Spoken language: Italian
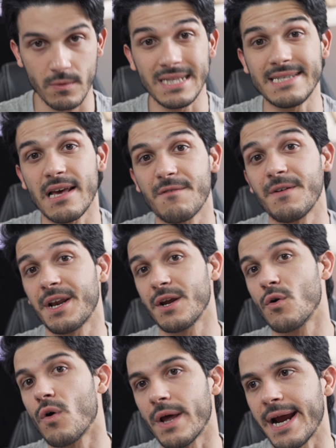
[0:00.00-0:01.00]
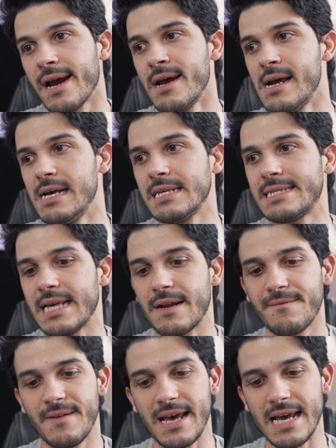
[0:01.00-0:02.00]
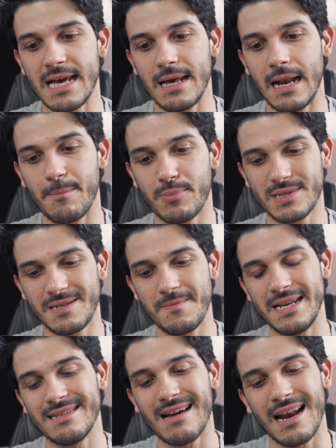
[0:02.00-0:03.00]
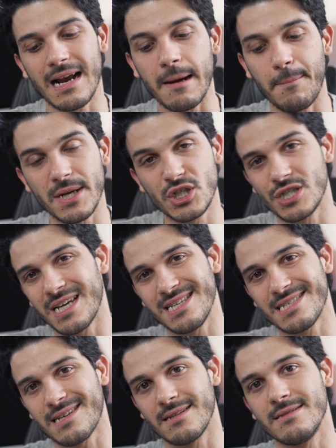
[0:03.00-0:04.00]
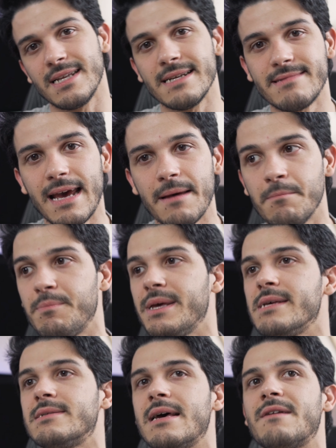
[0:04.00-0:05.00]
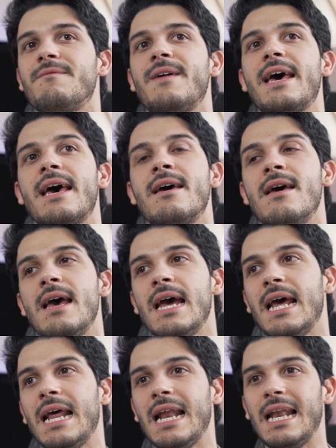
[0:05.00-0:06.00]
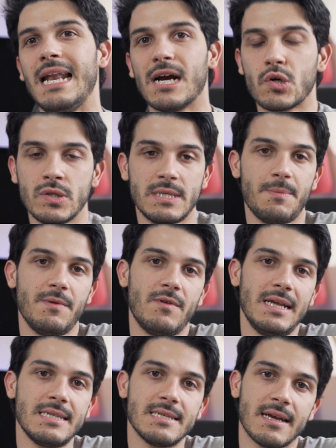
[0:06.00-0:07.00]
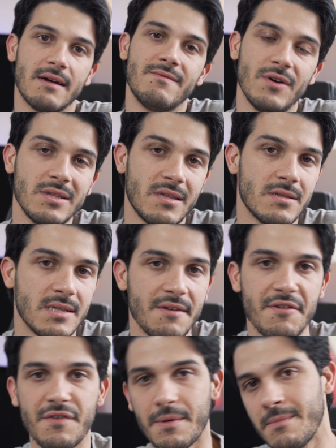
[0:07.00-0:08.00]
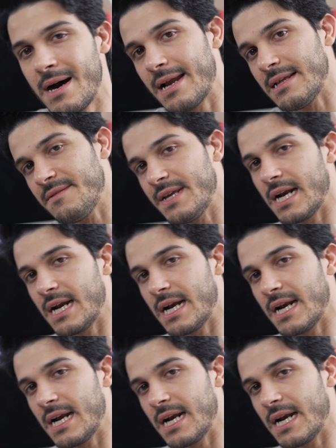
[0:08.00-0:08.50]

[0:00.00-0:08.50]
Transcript: Quindi serve il rigore, serve la possibilità, la capacità di scandire i tempi, serve la consapevolezza che a volte ti devi fermare, devi